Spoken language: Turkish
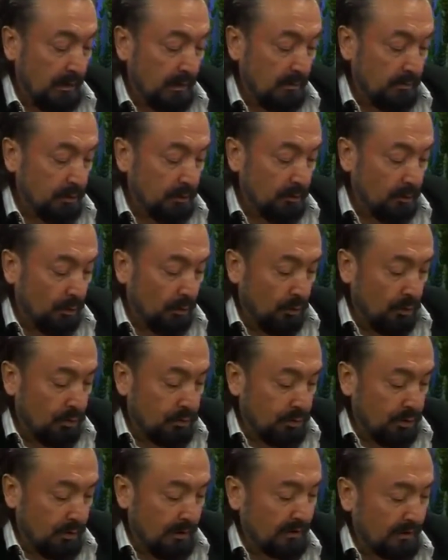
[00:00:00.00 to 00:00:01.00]
Belli bir
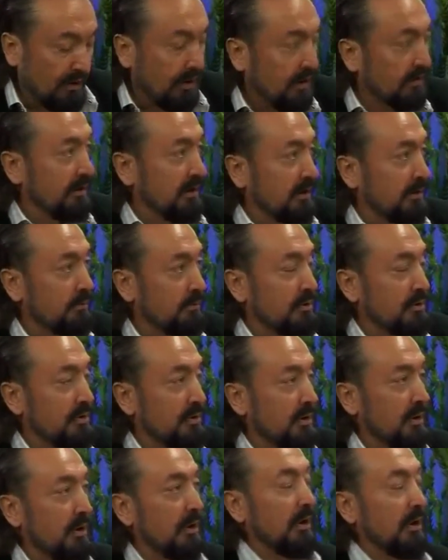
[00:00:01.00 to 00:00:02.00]
ölçüyle takdir
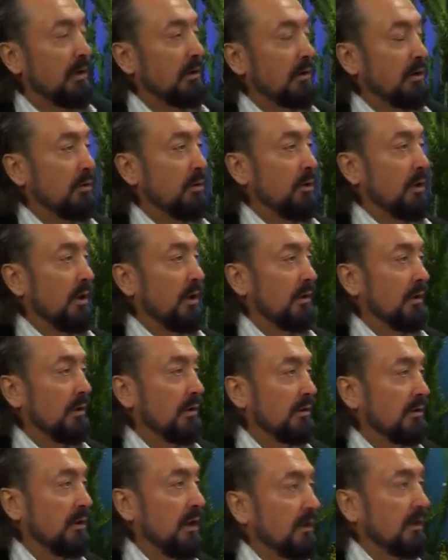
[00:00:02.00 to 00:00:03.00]
etmiştir. Altın
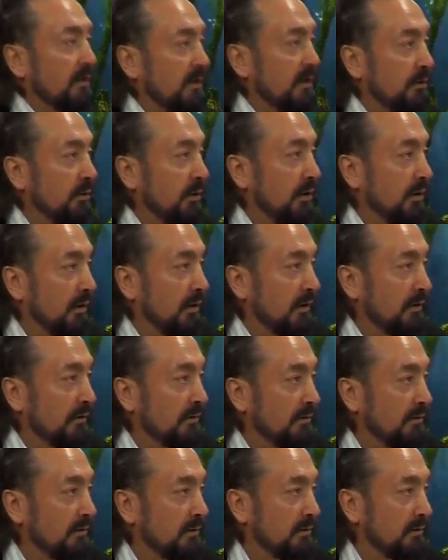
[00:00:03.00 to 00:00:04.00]
oranlarına takdir ediyor
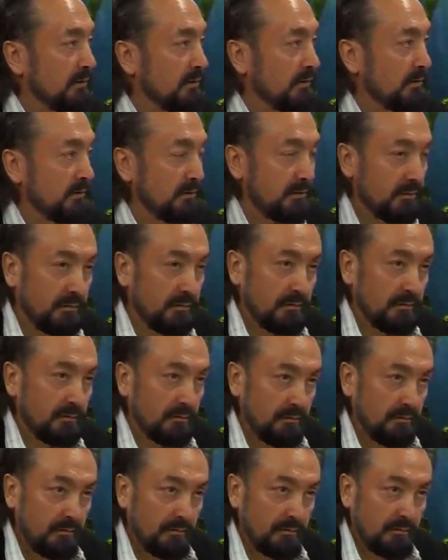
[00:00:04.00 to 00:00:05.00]
Allah.
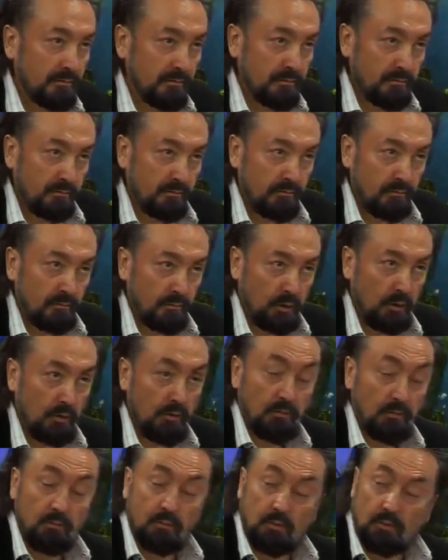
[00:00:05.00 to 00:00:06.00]
İnşallah.
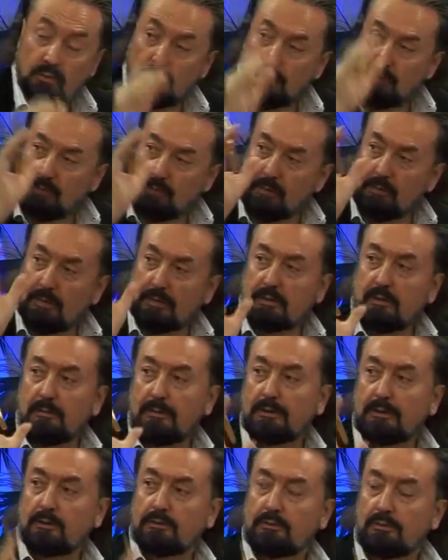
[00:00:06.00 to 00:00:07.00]
Değil mi? Müthiş bir
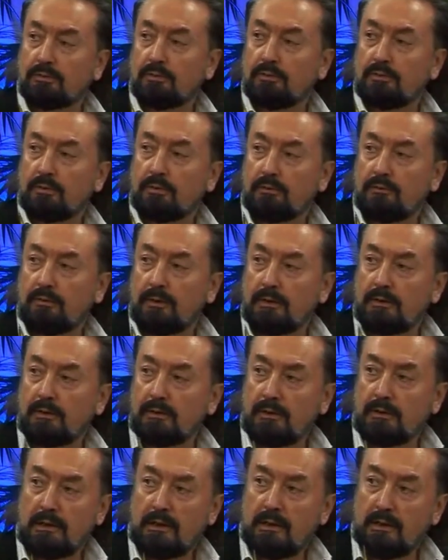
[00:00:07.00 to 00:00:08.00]
matematik düzgünlük
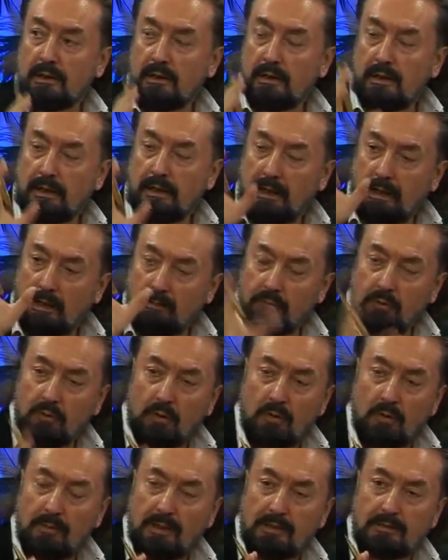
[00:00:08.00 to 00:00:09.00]
vardır. Maşallah.
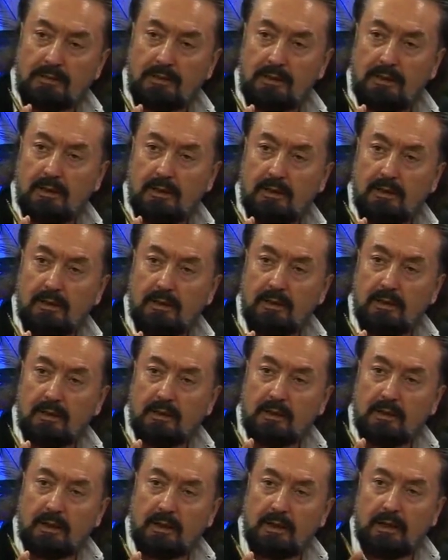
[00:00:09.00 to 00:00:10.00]
Hem geometri
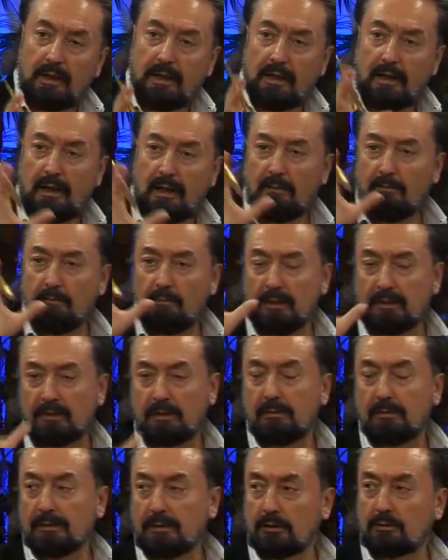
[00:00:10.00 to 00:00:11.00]
hem
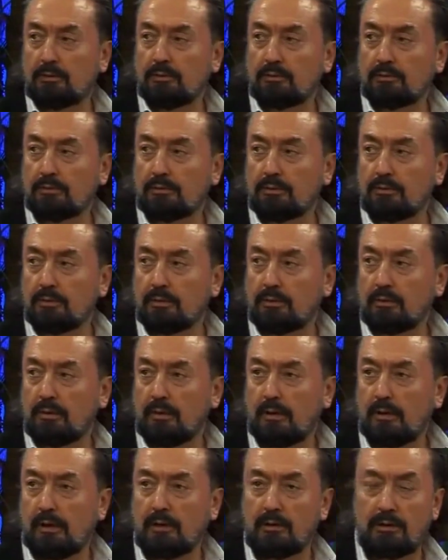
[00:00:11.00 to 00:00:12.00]
matematik
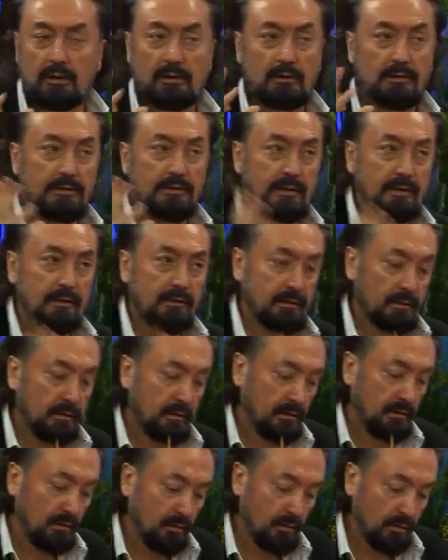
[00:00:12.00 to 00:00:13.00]
düzgünlük. Allah'ın
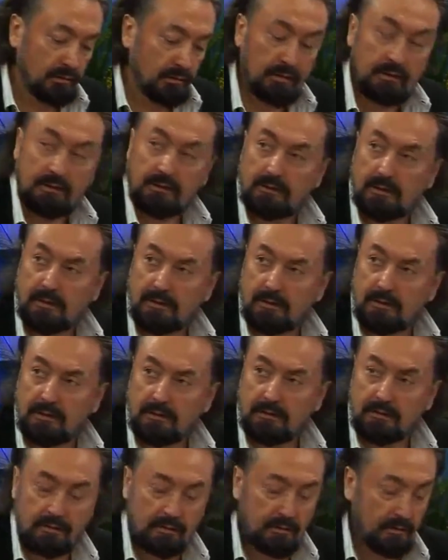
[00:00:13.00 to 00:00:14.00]
sanatının
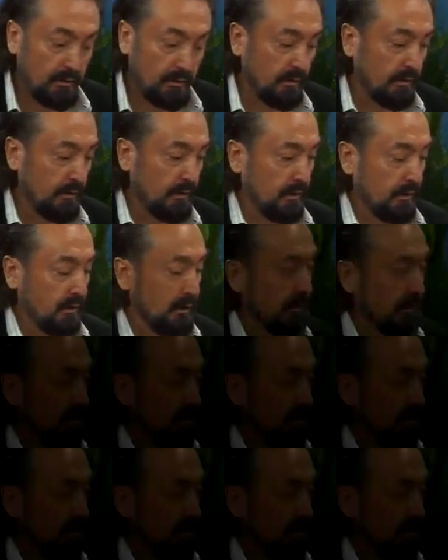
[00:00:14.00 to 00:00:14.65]
özelliklerindendir. İnşallah.